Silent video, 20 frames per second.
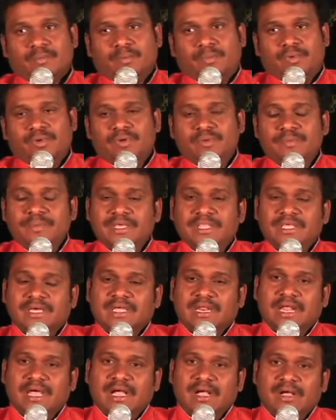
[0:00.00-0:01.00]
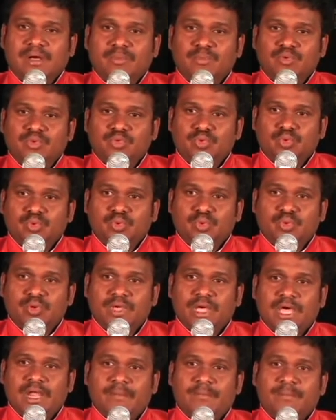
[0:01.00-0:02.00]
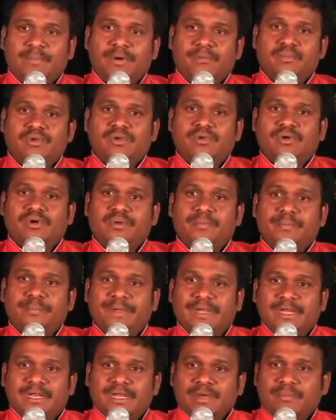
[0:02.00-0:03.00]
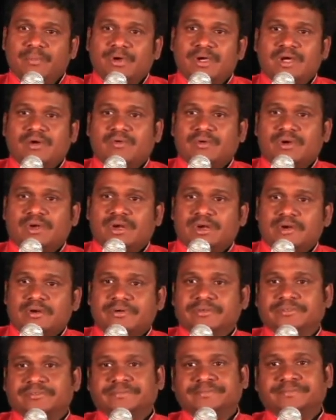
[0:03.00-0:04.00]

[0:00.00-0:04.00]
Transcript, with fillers: భూమి మీదకి రాకముందు గర్భములో పిండముగా ఉంటాడు